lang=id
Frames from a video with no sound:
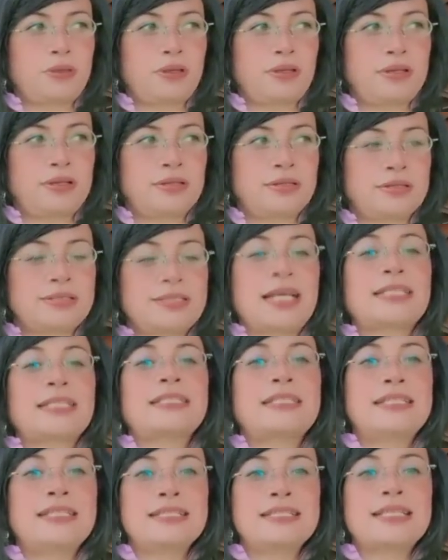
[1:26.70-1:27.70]
Eh,
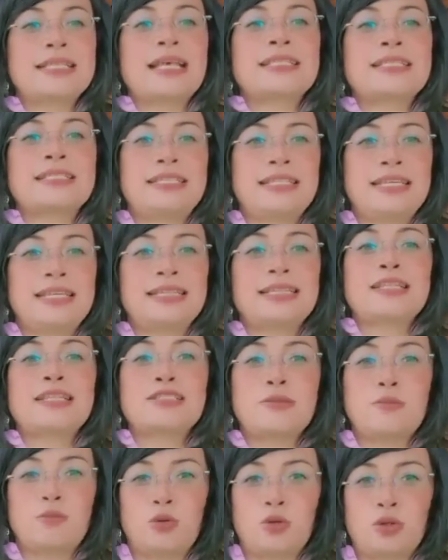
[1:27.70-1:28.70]
saksi-saksi
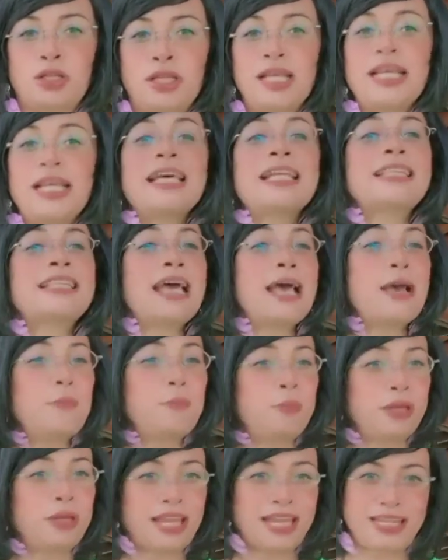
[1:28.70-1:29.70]
tersebut.
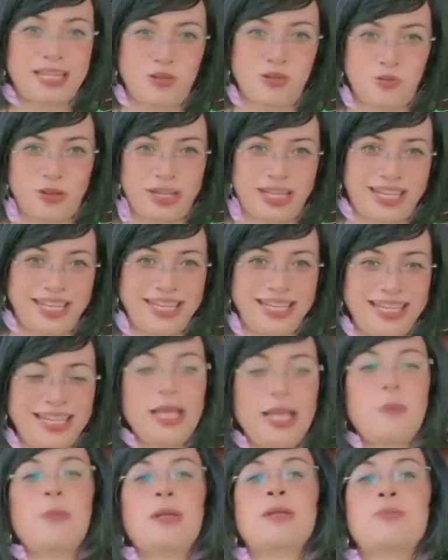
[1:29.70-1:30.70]
Tapi anyway,
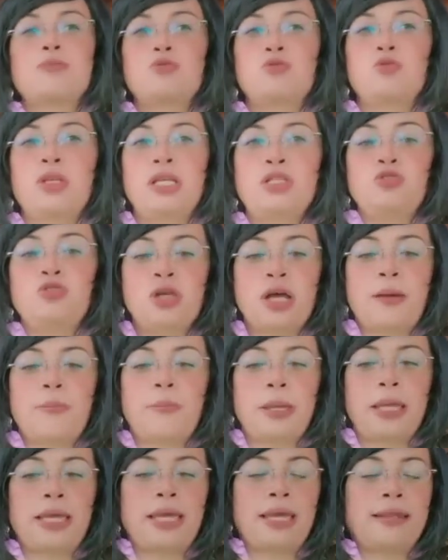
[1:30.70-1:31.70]
Madam Suki juga
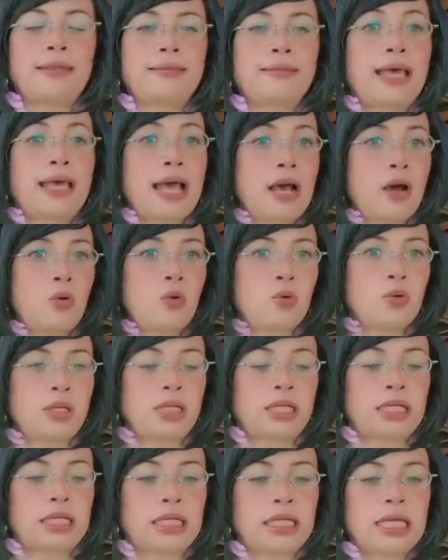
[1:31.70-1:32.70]
pengen tahu
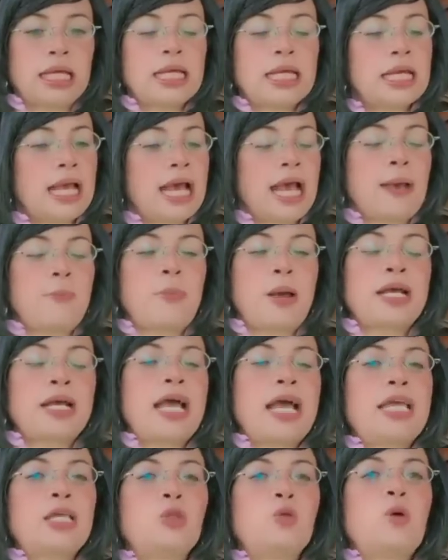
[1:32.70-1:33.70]
nih,
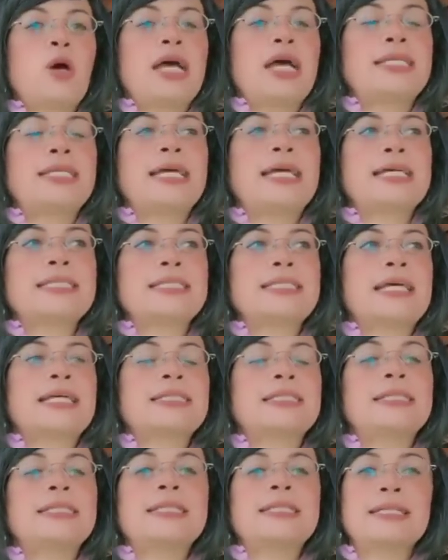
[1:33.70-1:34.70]
apakah itu hanya
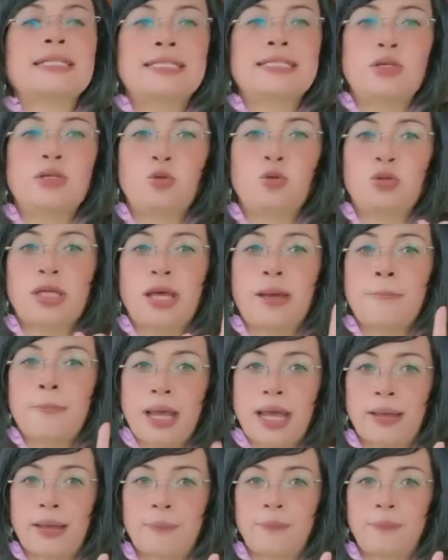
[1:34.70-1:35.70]
saksi-saksi
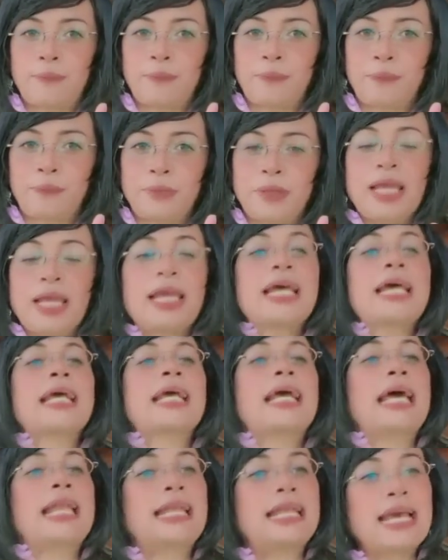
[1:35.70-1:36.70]
utama?
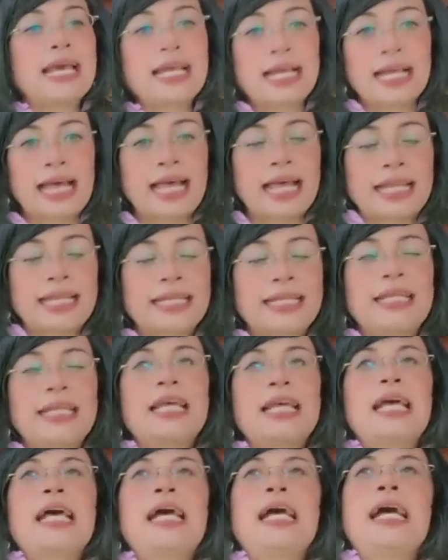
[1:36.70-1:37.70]
Karena kan
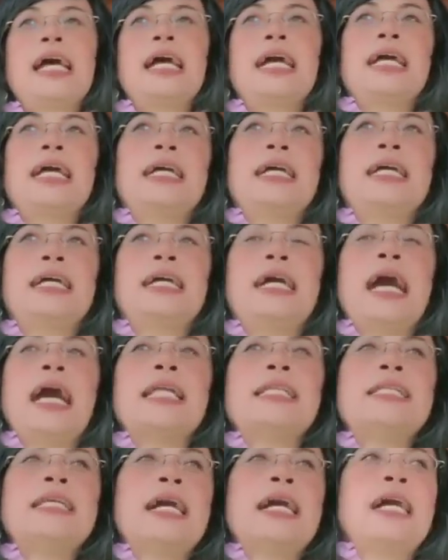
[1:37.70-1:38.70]
uh,
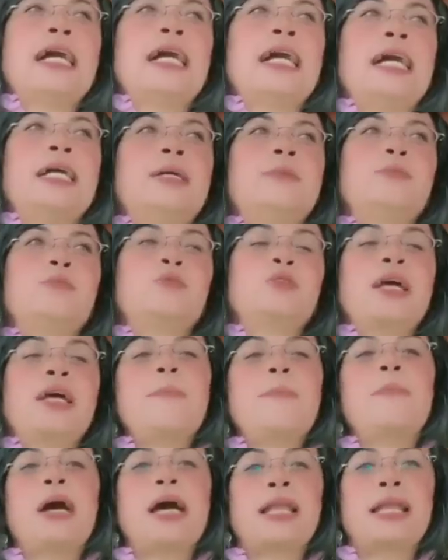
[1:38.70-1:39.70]
ada
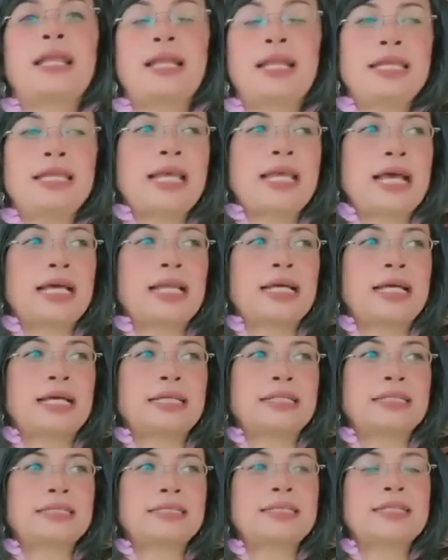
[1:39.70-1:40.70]
kabar
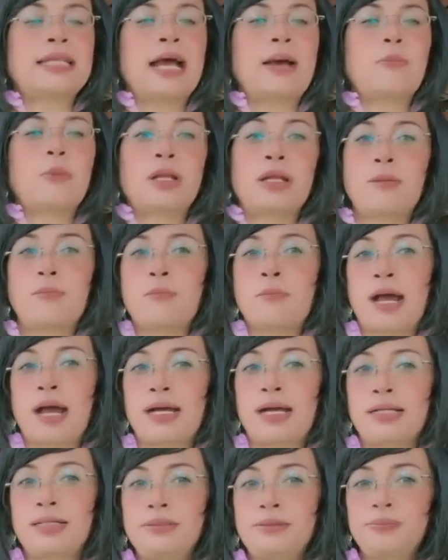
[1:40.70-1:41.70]
yang sedang
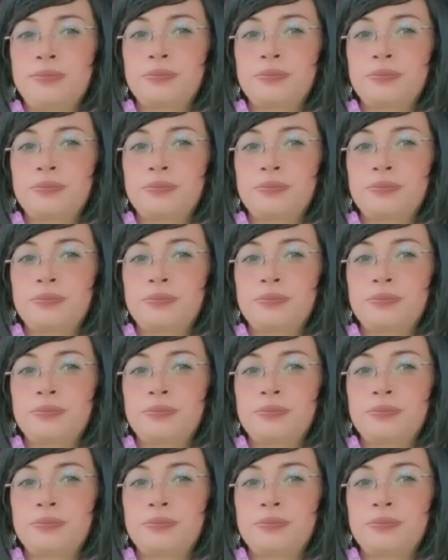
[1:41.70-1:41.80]
berkembang